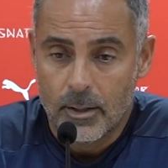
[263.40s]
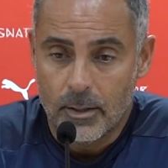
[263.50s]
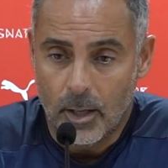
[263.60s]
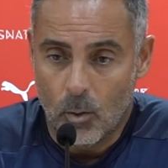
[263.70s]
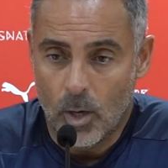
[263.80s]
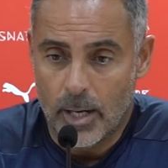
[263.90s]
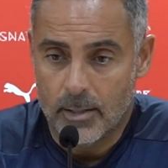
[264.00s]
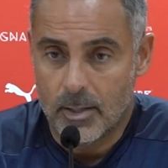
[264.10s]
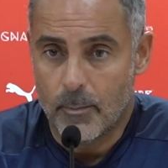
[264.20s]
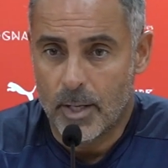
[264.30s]
de jugar
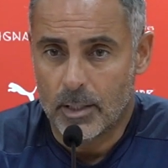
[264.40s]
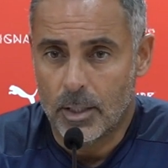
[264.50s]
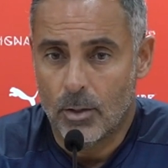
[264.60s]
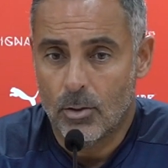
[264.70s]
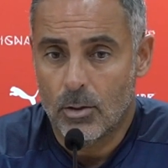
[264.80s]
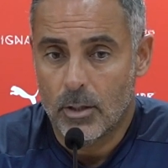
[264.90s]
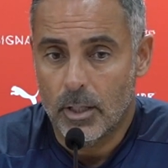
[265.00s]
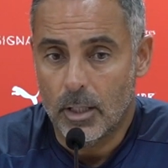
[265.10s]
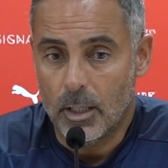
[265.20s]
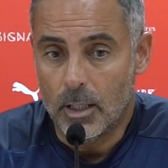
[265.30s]
ese partido
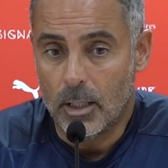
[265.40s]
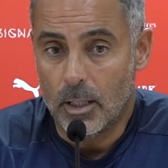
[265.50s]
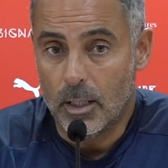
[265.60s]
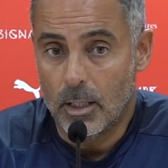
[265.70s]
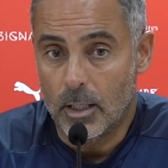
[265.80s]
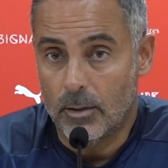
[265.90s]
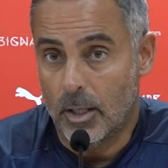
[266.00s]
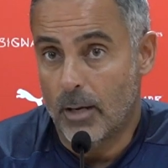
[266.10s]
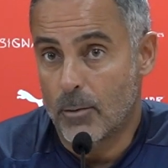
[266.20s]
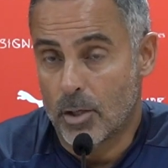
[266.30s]
y,
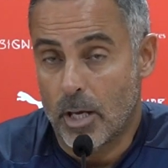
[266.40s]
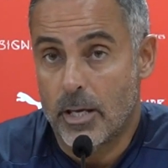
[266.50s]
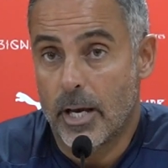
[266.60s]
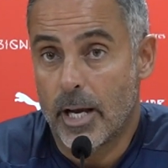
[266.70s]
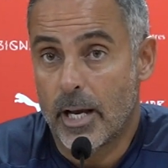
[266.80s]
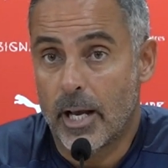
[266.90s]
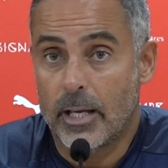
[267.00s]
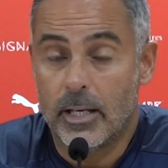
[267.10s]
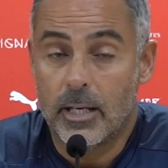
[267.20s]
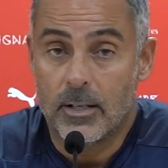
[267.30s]
tenemos que llegar
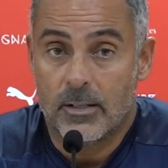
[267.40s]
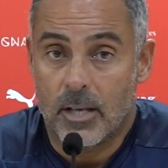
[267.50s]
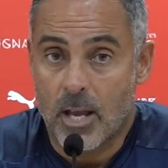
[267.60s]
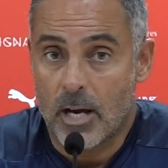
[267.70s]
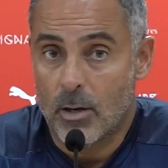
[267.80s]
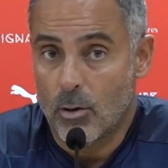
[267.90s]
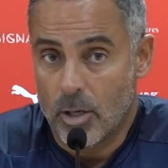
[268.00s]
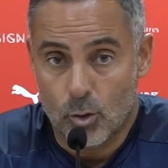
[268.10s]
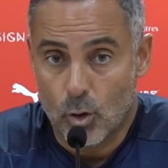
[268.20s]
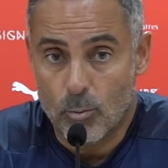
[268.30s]
ahí e enseñar lo
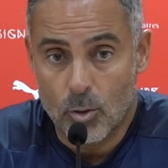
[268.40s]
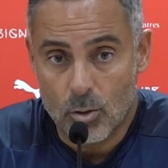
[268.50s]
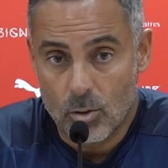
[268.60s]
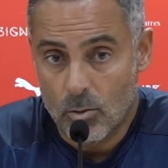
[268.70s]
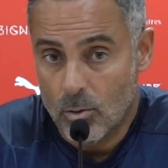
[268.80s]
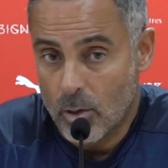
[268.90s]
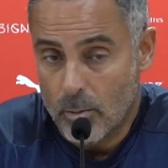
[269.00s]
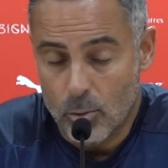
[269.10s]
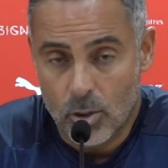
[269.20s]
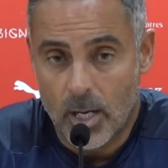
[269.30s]
que somos, lo
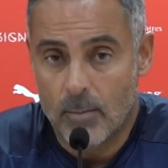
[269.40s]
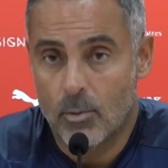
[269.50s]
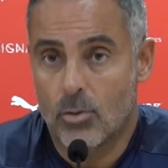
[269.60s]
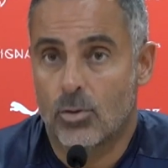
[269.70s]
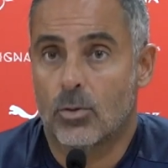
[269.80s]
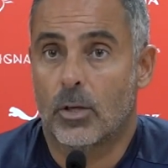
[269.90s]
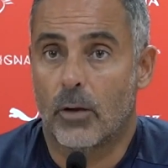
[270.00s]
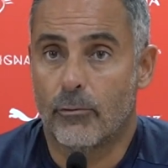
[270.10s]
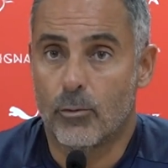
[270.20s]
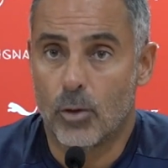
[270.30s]
que buscamos,
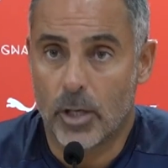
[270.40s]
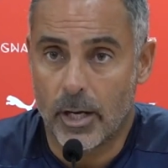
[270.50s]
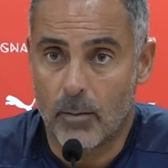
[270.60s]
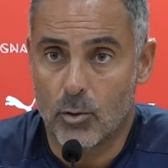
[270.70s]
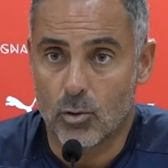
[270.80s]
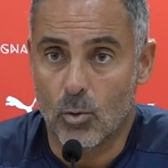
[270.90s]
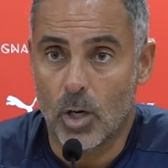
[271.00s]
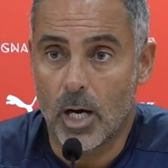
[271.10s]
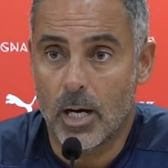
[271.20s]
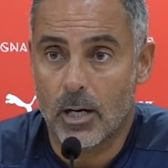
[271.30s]
qué fútbol queremos
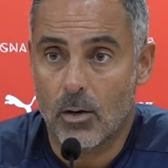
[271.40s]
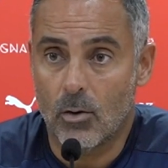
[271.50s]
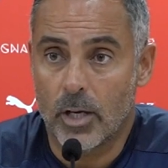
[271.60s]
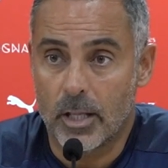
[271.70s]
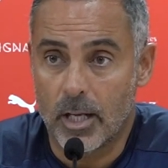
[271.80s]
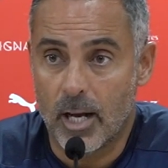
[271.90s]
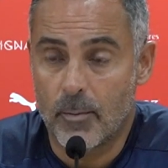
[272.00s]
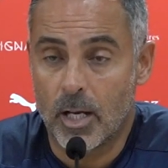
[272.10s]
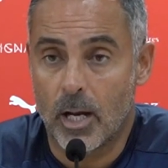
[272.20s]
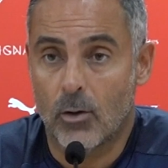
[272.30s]
jugar, con qué
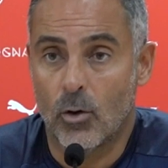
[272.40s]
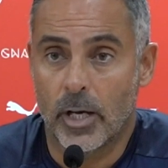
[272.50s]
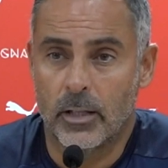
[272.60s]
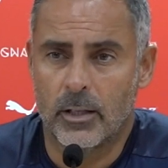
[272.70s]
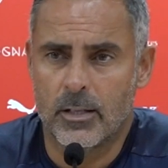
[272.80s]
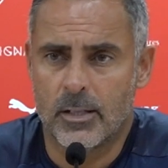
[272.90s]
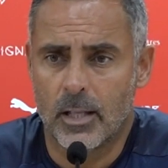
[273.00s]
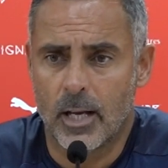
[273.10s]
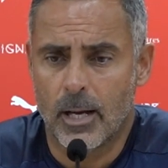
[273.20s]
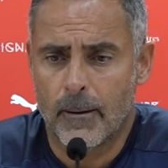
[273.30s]
dinámica, con qué
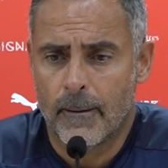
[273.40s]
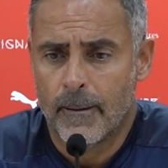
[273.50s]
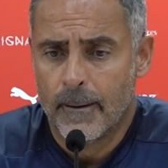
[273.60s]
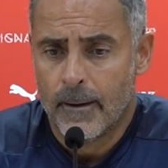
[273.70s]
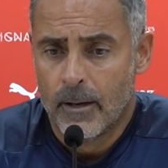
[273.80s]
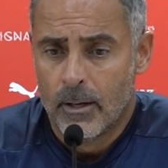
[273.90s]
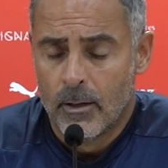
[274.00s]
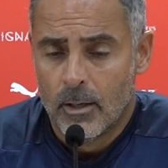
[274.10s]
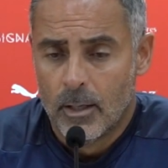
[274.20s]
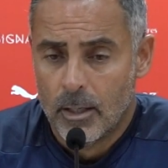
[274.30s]
intensidad
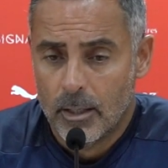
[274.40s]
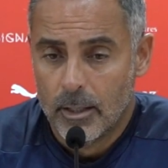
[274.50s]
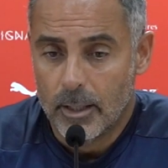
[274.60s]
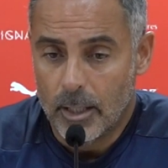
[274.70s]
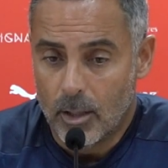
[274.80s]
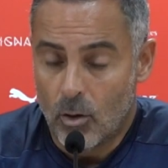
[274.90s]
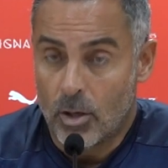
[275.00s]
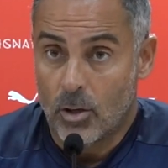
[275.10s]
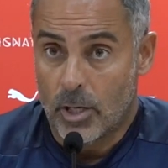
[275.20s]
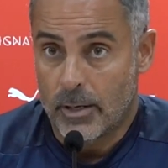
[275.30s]
y con
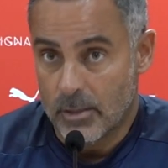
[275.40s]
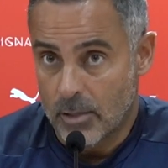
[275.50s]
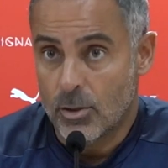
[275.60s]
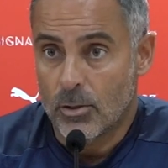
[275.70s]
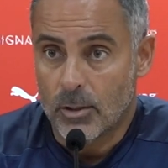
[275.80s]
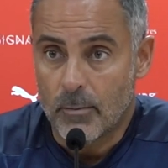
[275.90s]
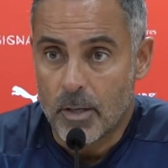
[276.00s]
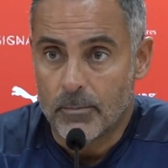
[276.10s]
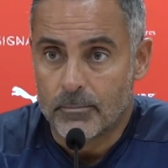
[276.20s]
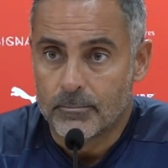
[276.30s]
qué organización
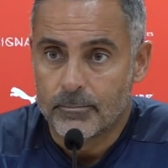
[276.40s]
también.